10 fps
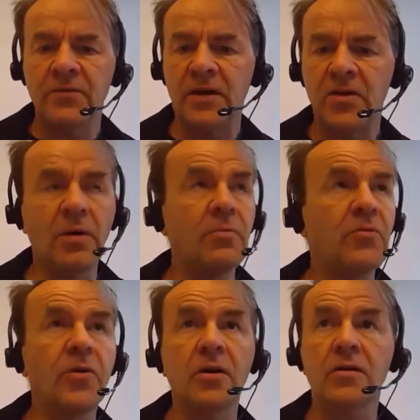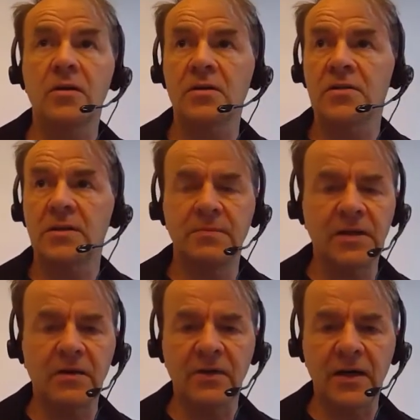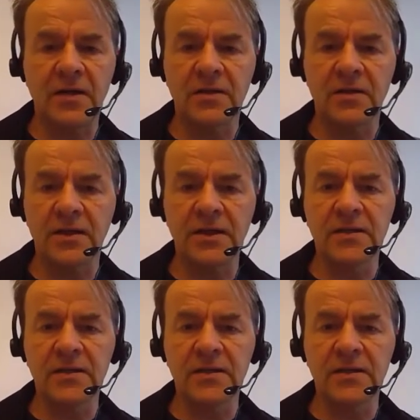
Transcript: werden überbevölkert. Es gibt mittlerweile äh,